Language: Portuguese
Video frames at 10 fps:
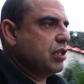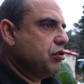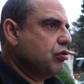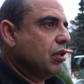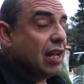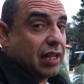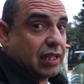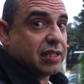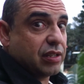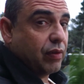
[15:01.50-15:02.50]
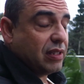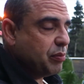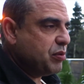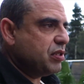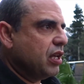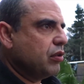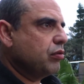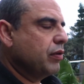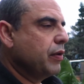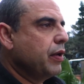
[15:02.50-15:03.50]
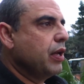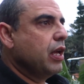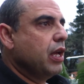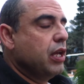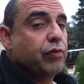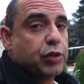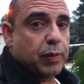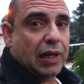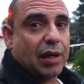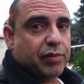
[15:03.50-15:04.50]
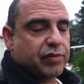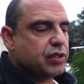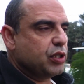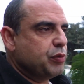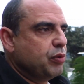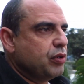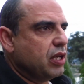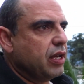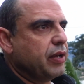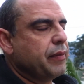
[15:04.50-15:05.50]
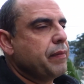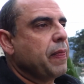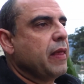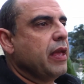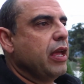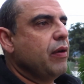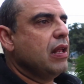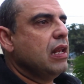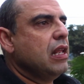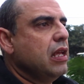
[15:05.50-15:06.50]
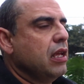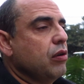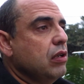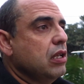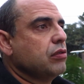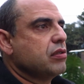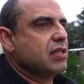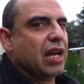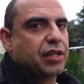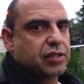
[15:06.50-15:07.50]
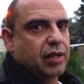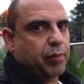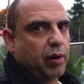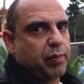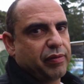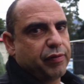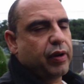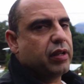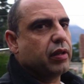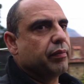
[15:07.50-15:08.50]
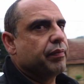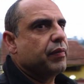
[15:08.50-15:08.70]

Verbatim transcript: estacionária até 50%. E eu vou explicar para vocês por quê. Eu li, eu li no site da própria Freedom